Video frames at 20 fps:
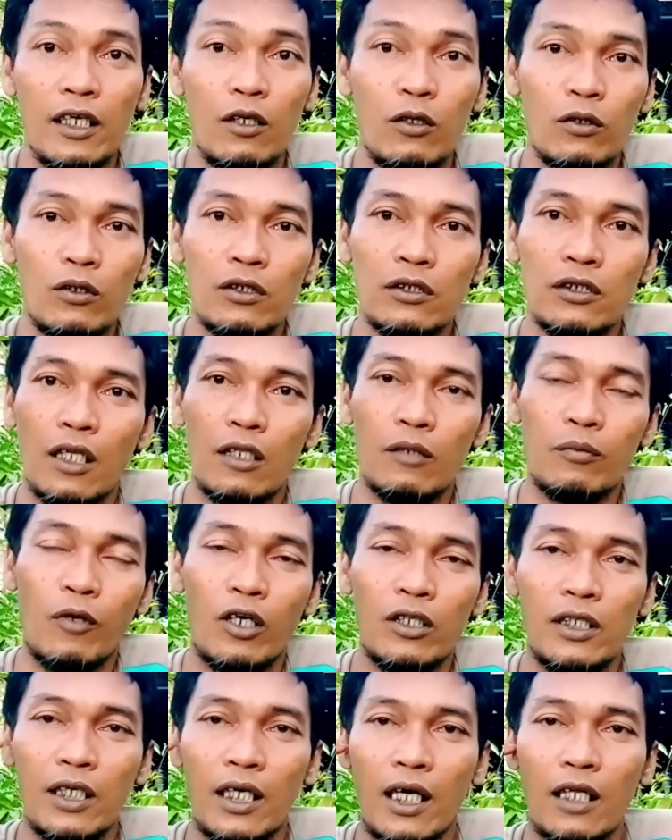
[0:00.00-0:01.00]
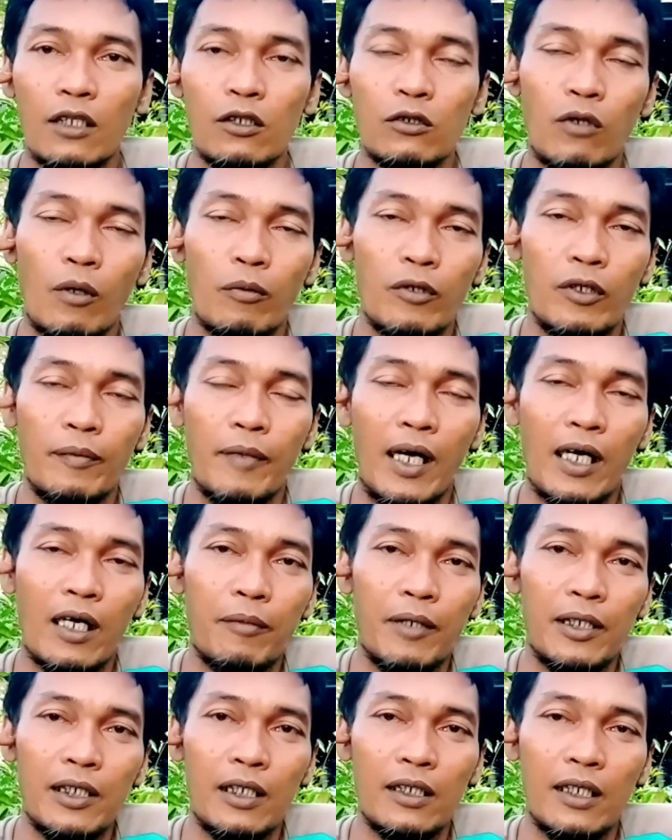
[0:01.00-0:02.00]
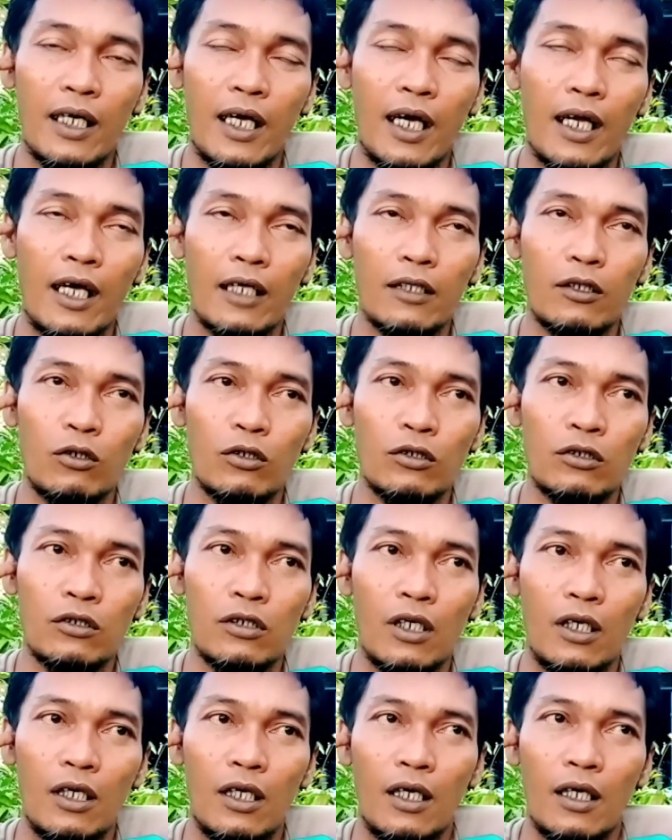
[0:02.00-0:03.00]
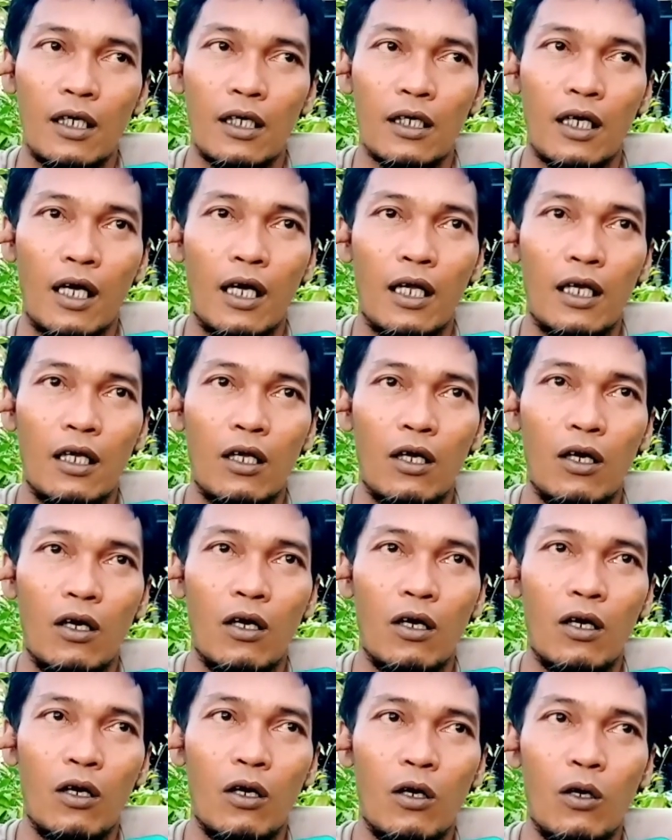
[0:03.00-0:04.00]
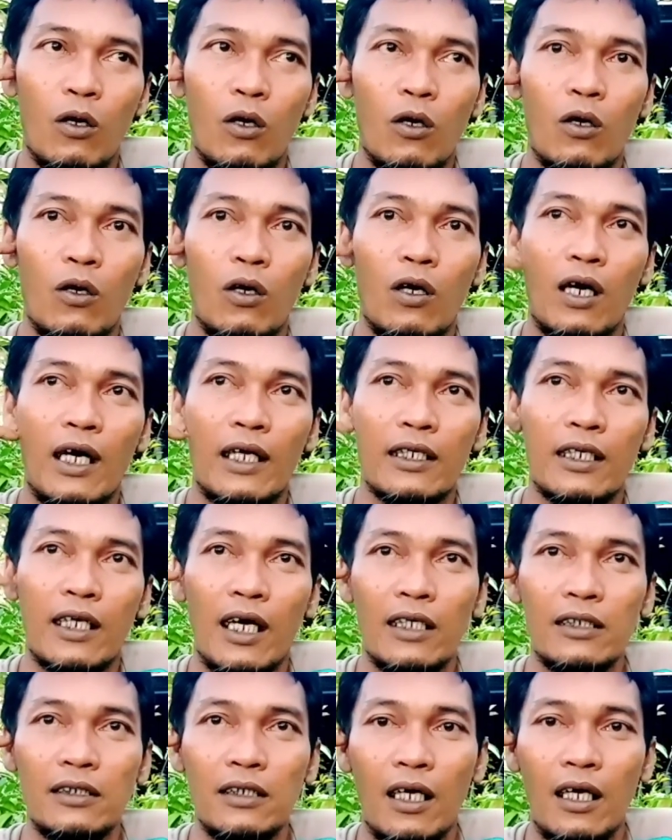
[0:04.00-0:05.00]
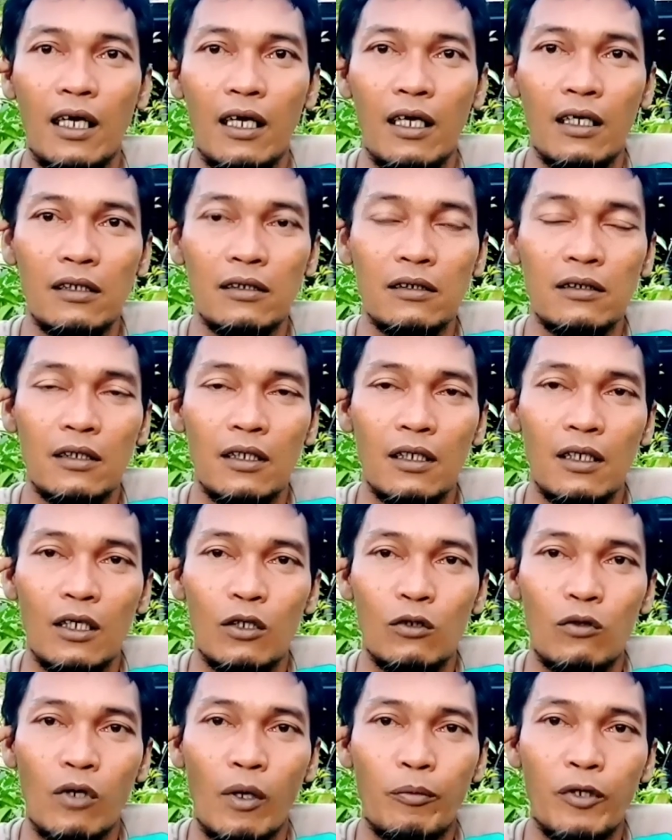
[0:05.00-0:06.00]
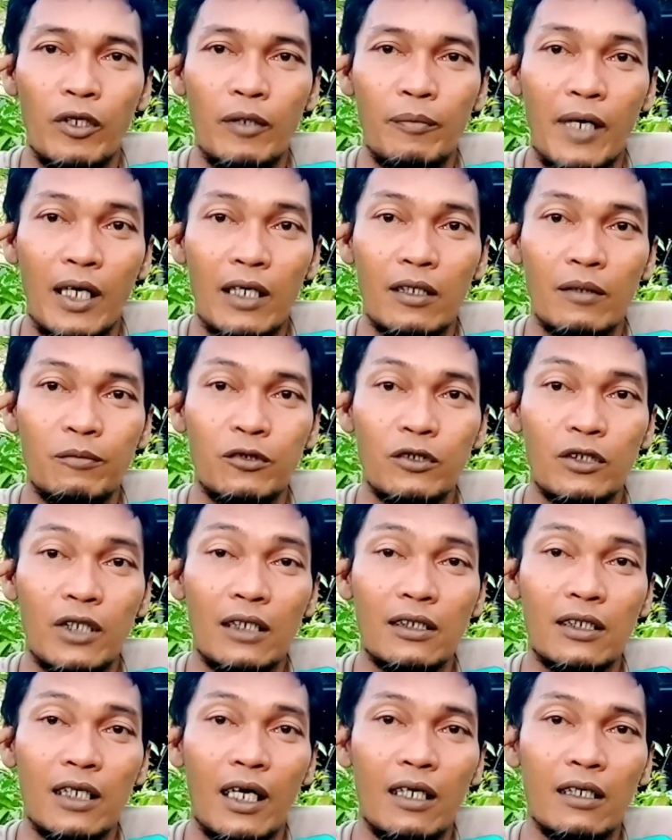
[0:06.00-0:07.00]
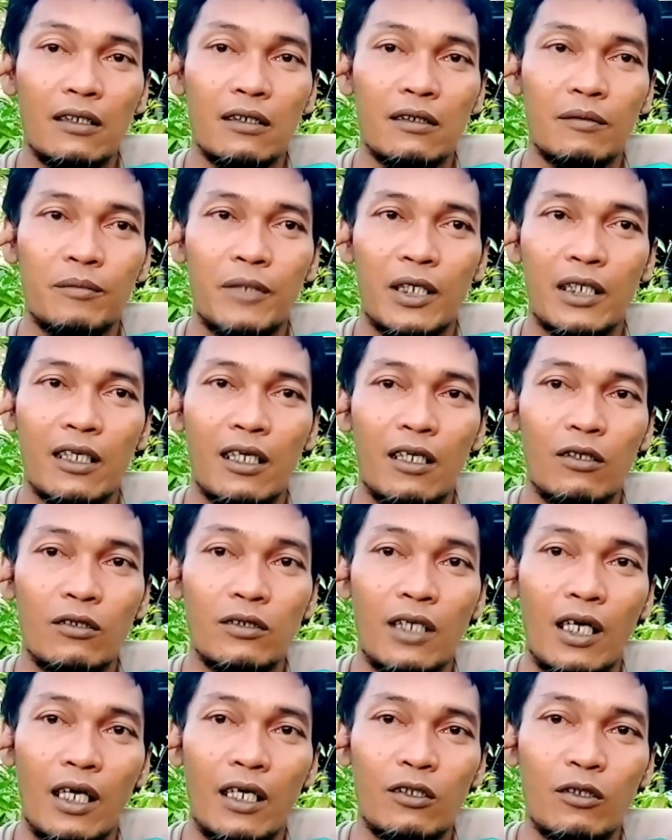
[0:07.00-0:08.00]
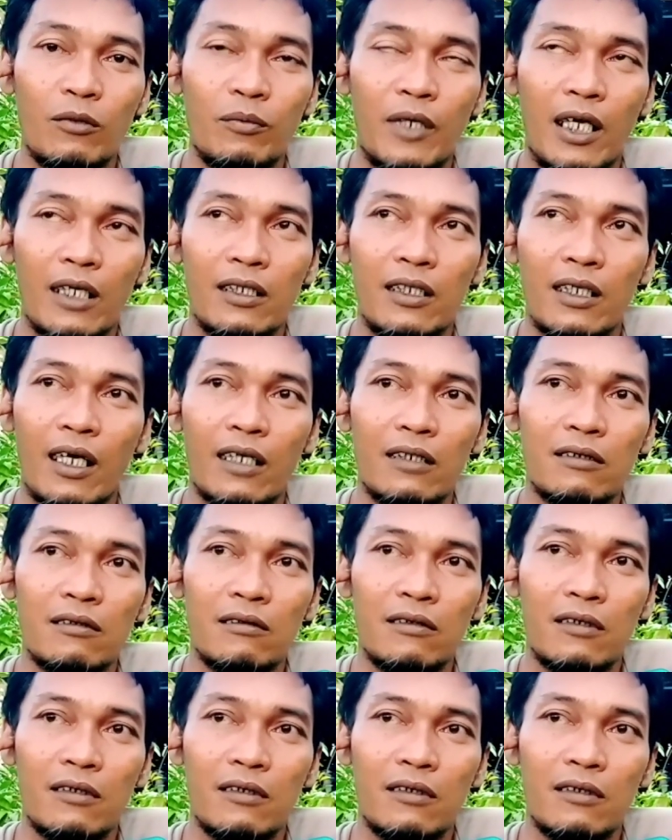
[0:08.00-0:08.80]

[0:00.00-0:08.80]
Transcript: kilo satu pohon 325 anggap aja 300 kalau harganya 25.000 saja per kilonya itu berarti kan